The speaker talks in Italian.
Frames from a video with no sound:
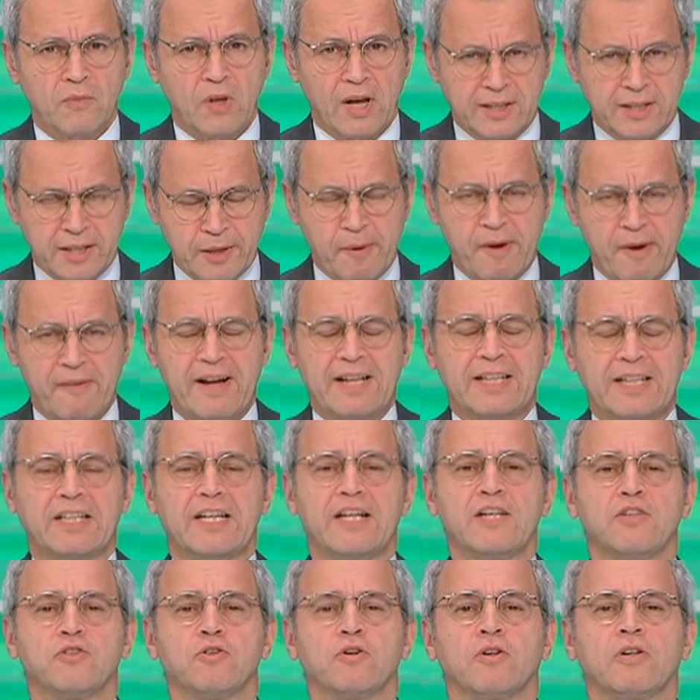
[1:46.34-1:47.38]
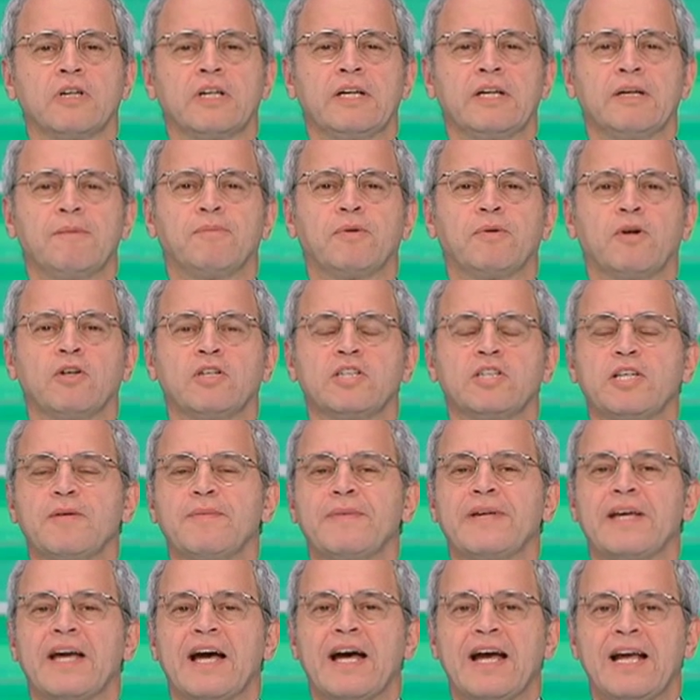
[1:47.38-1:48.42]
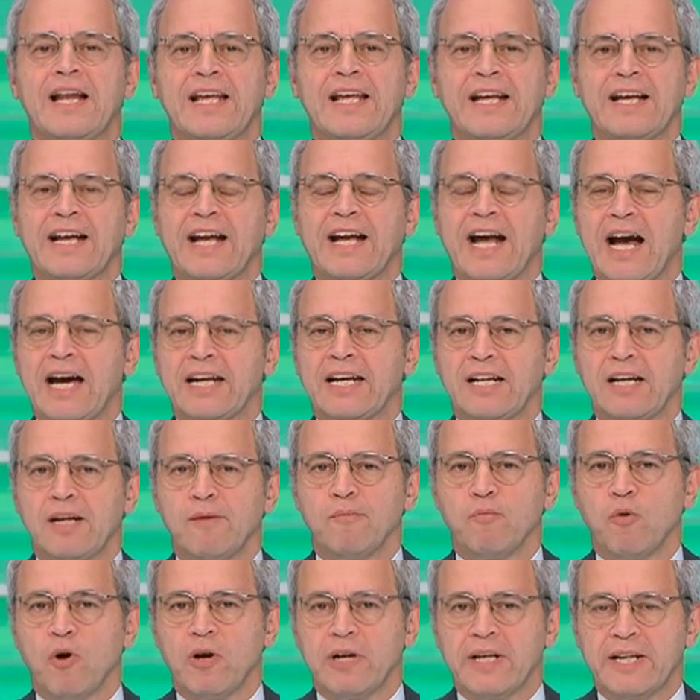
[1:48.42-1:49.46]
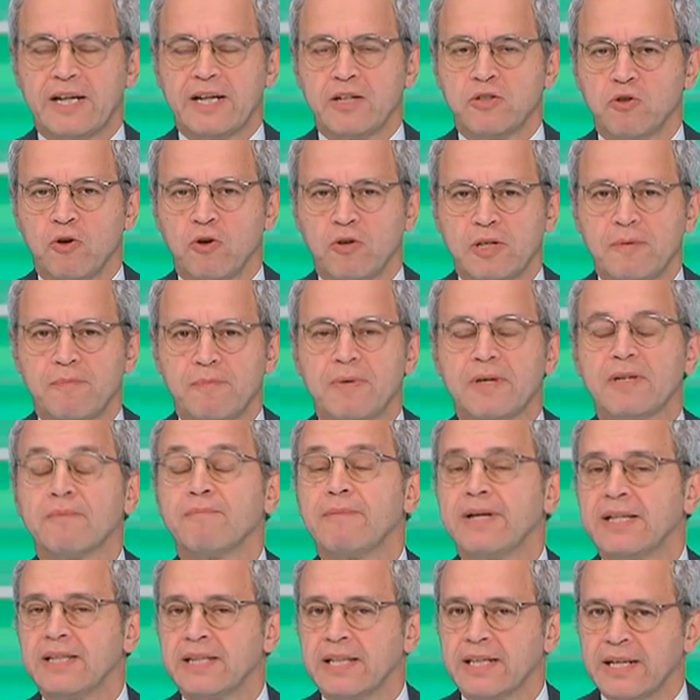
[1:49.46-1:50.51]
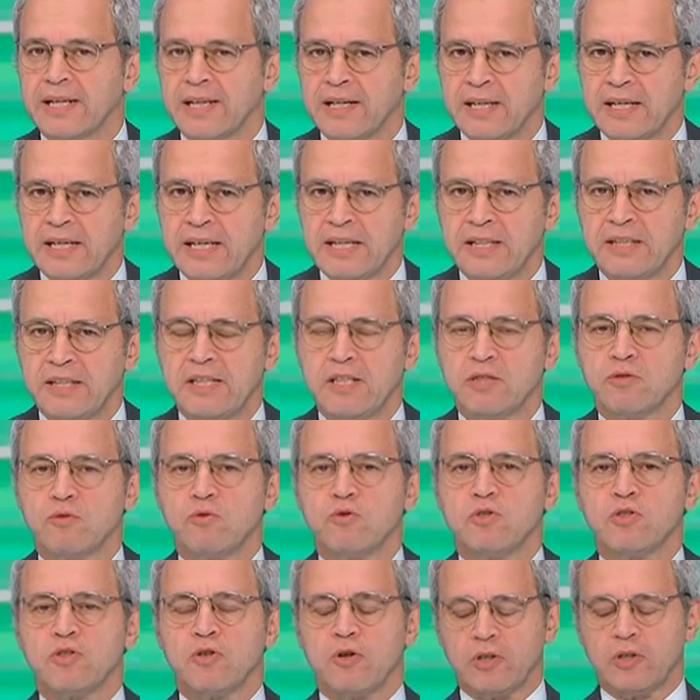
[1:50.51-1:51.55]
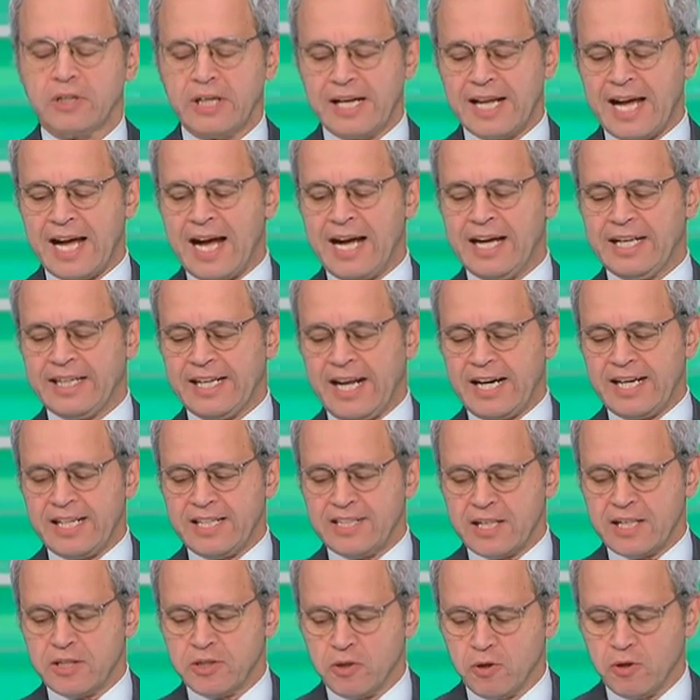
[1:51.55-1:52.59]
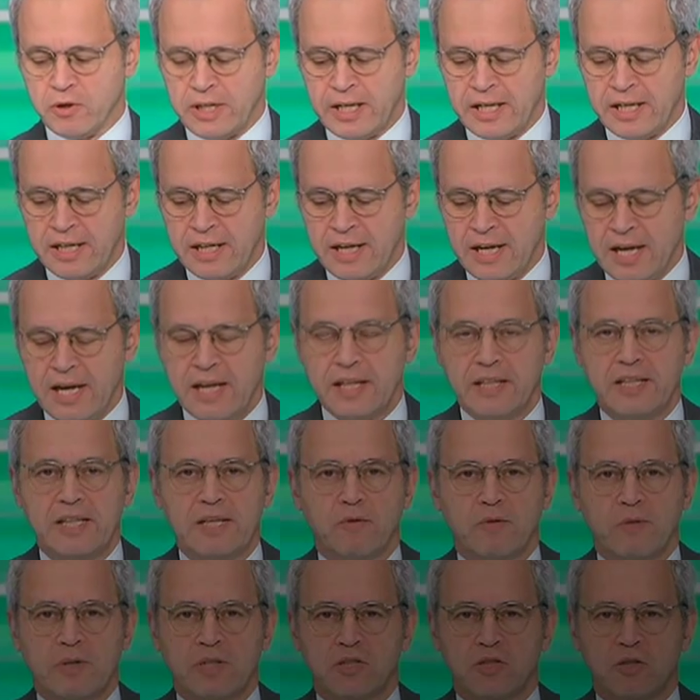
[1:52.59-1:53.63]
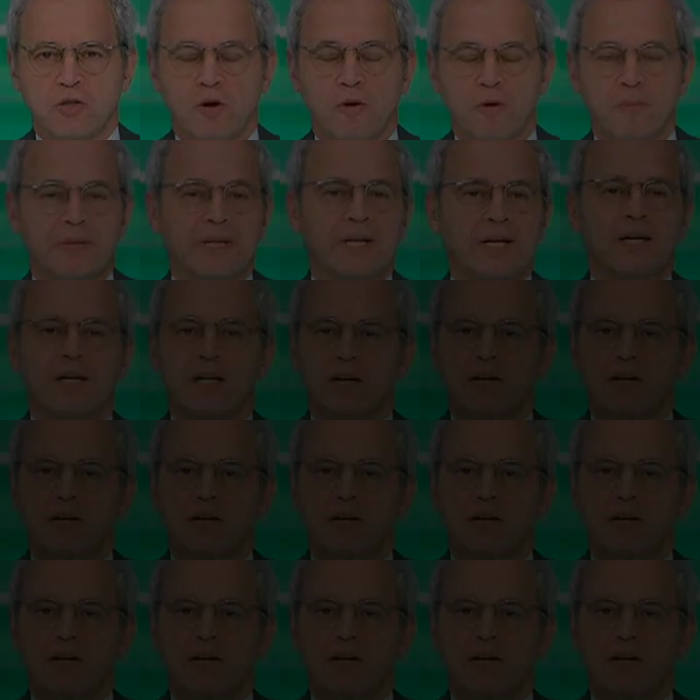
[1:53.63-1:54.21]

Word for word: Andremo avanti nei giorni prossimi a elencare le buone ragioni per mettere in discussione la realizzazione eh, di quest'opera.